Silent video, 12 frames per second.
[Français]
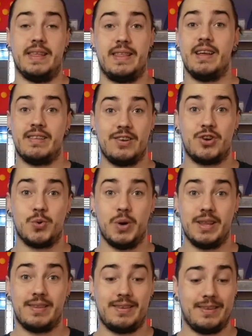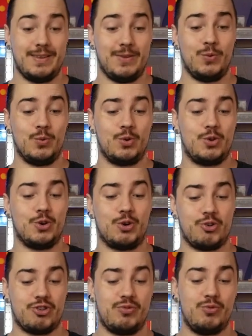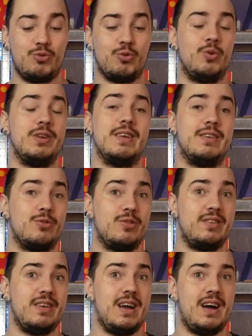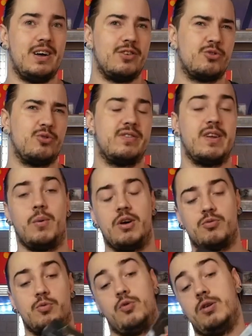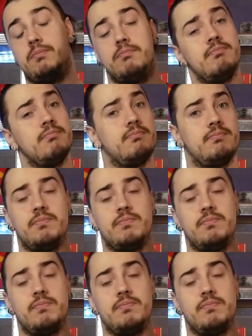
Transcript: était assez chouette. Donc euh, quand j'ai vu que son nom était associé à un jeu Star Wars, je me suis dit hmm,